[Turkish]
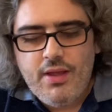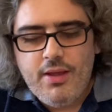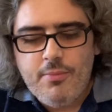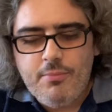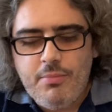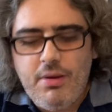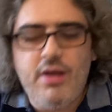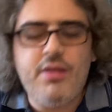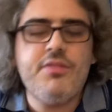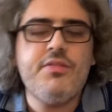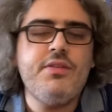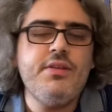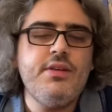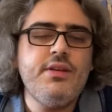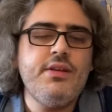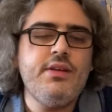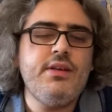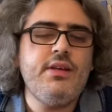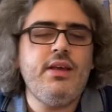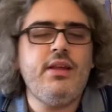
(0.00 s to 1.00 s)

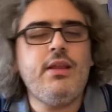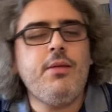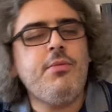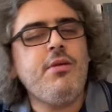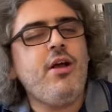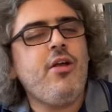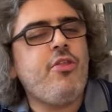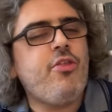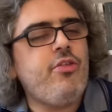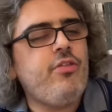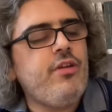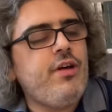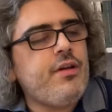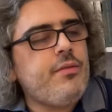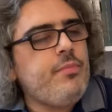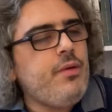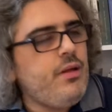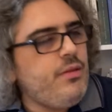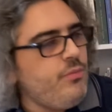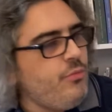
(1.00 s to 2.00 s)
Bazı edebiyatçılar,
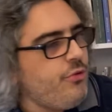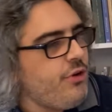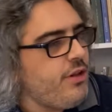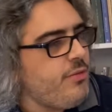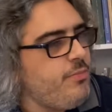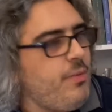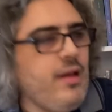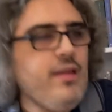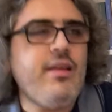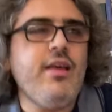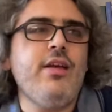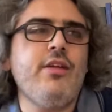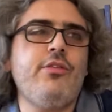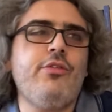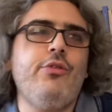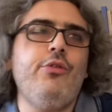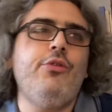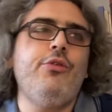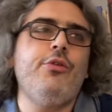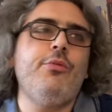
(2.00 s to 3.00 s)
ben Murat Belge'yi
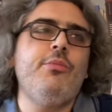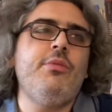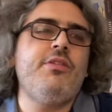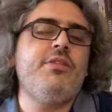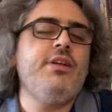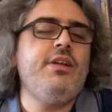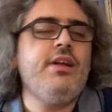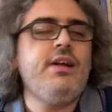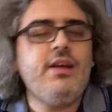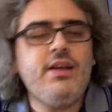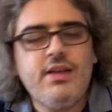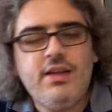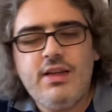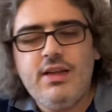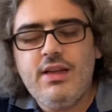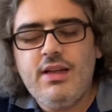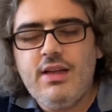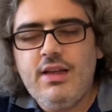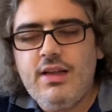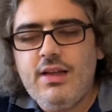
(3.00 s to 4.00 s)
hatırlıyorum mesela,
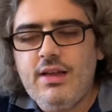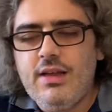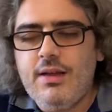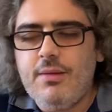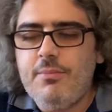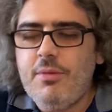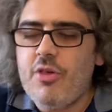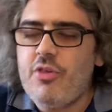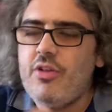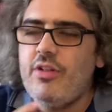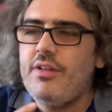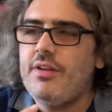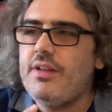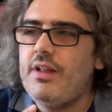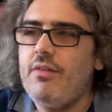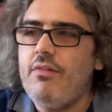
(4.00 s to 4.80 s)
ee, başkaları da